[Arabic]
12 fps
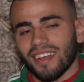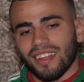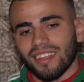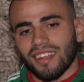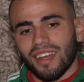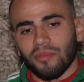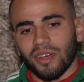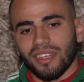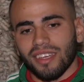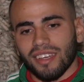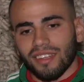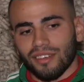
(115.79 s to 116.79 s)
عندنا
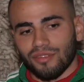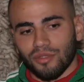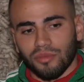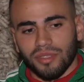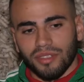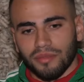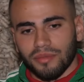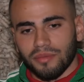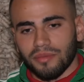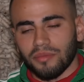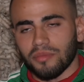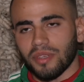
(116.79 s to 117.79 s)
الحمادي كنعرفهم
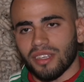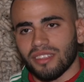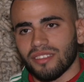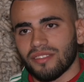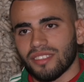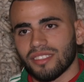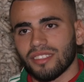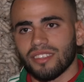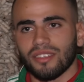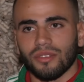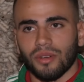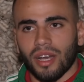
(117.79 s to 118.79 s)
مير
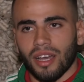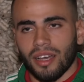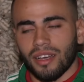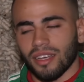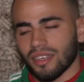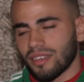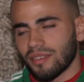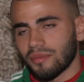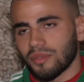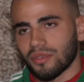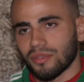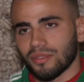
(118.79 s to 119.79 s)
ديفيزي وحكيم